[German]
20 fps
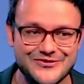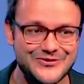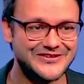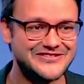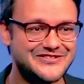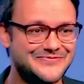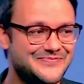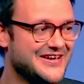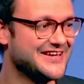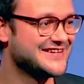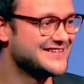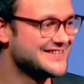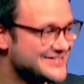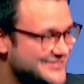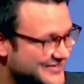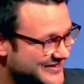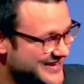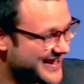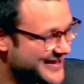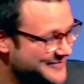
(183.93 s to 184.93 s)
kurz beten.
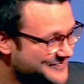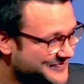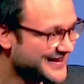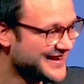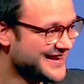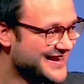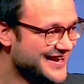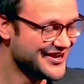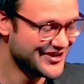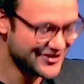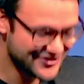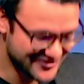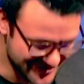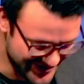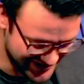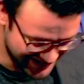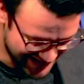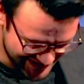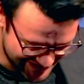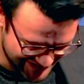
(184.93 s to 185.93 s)
Ist okay?
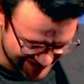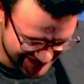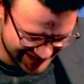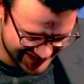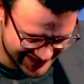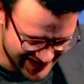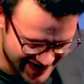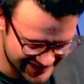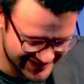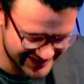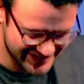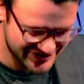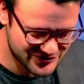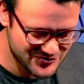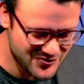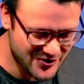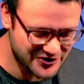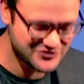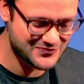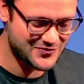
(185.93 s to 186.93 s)
Cool. Jesus, ich danke dir,
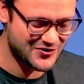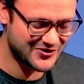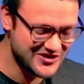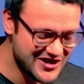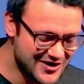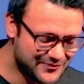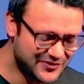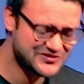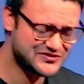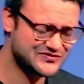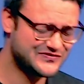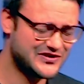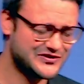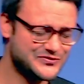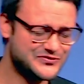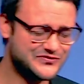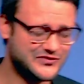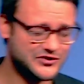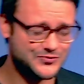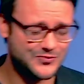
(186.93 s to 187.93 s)
dass du heute Morgen hier bist, weil
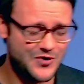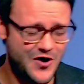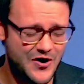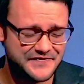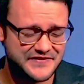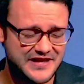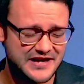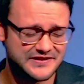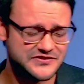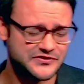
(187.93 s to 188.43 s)
du es versprochen